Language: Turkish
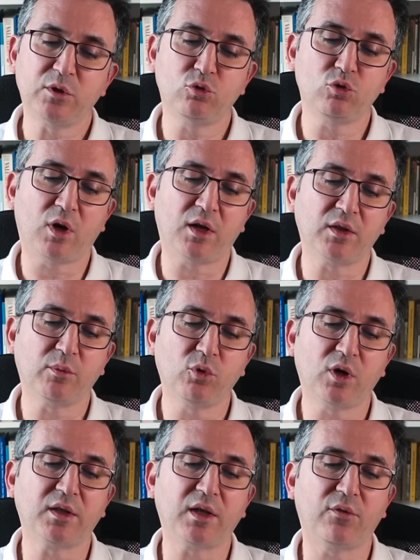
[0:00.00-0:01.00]
biz şu anda
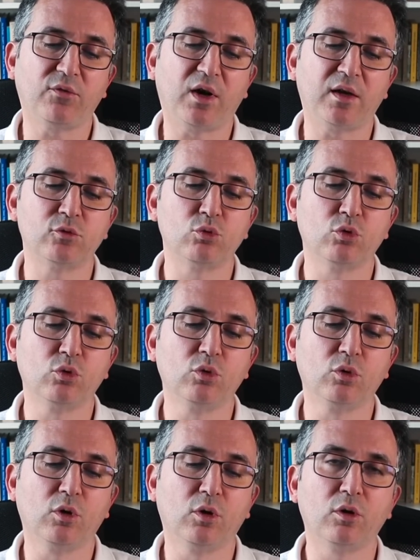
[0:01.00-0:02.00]
bu kadar faiz
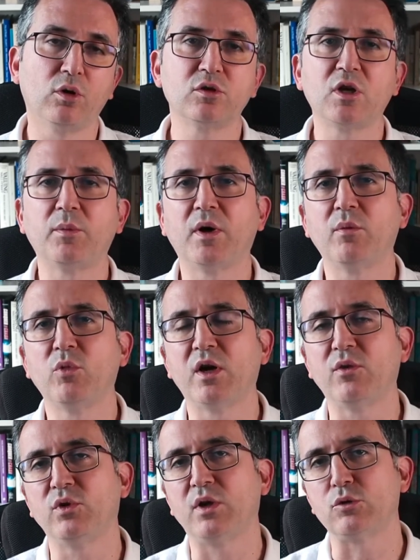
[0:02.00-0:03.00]
uygun görüyoruz ama bu
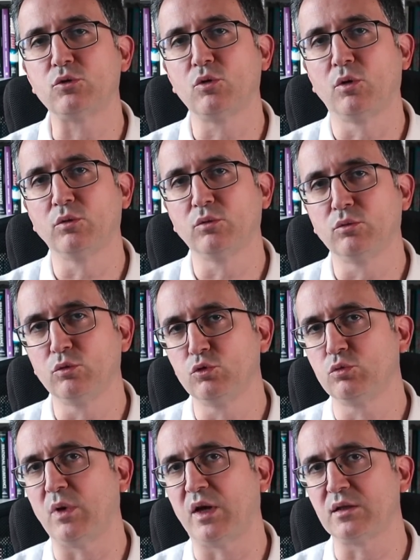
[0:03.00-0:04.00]
enflasyon
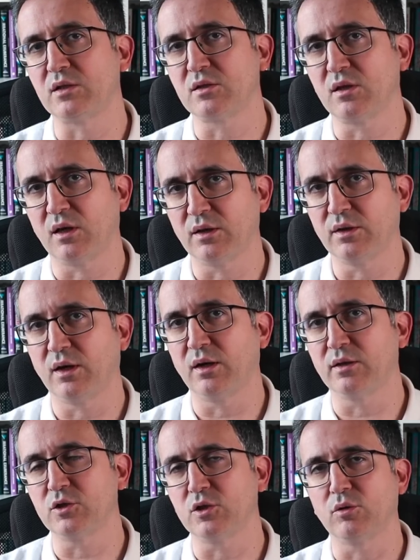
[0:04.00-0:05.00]
düşmez daha da
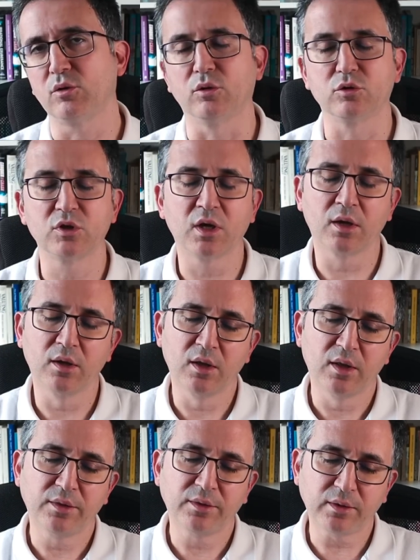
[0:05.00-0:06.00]
artacak olursa
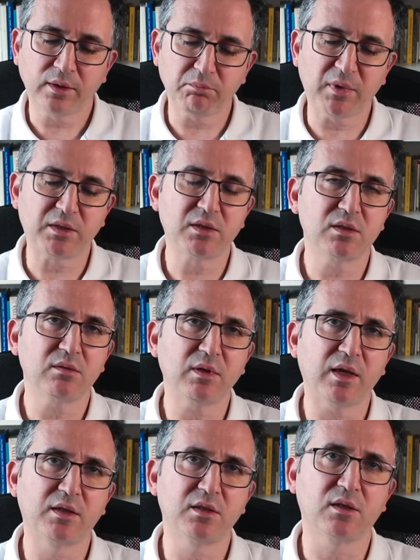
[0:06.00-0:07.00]
biz
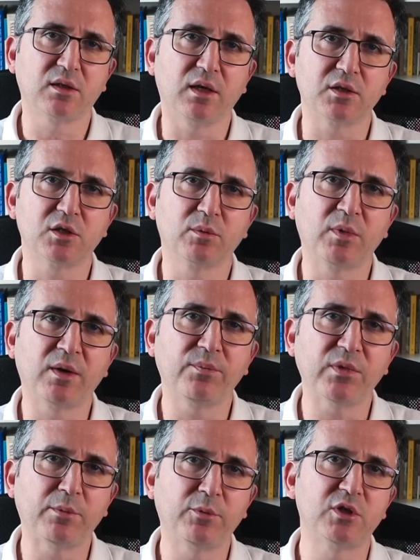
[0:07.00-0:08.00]
ek sıkılaştırma
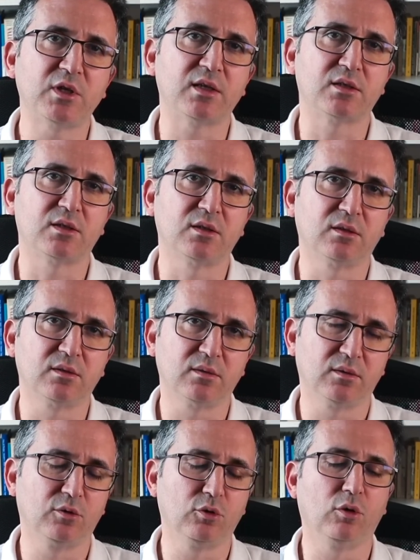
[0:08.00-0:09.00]
yapacağız
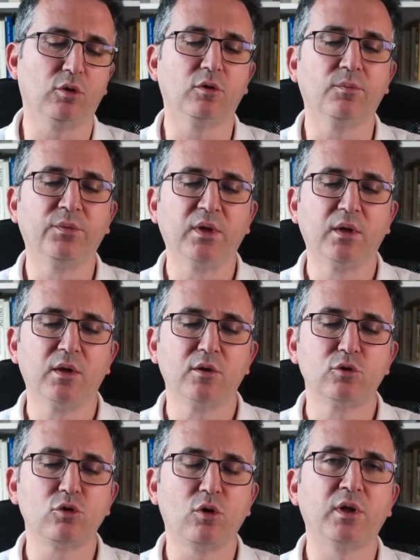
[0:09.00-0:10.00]
diyordu.
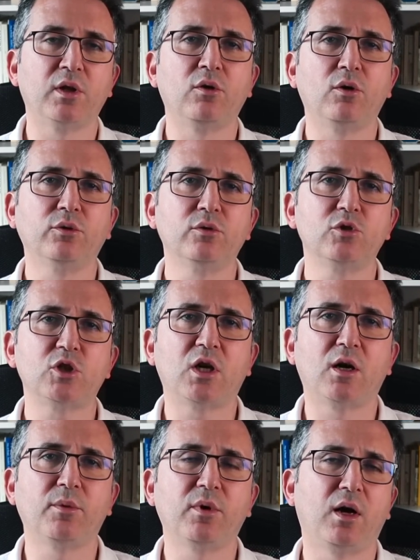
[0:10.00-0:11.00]
Sonra ne oldu?
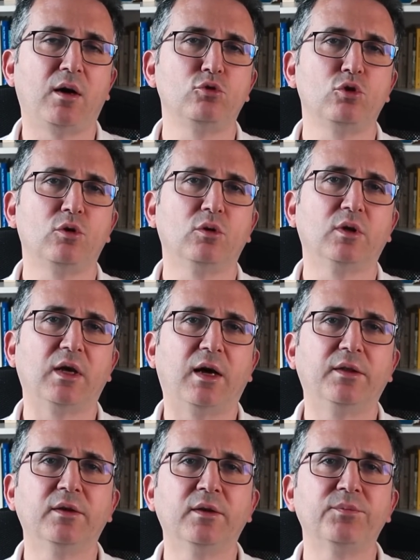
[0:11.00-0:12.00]
Şahap Kavcıoğlu
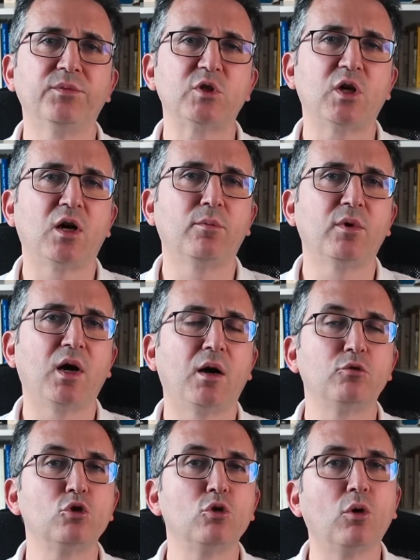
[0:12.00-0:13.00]
geldi. Şahap
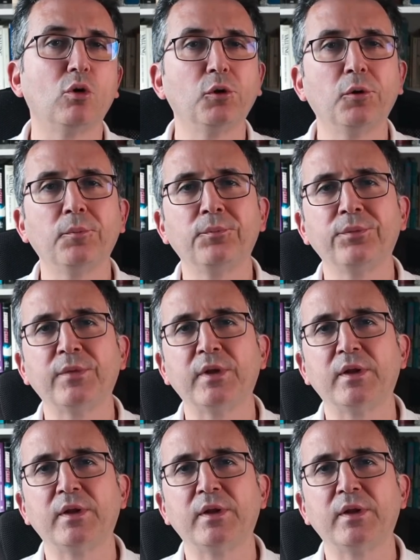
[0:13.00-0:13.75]
Kavcıoğlu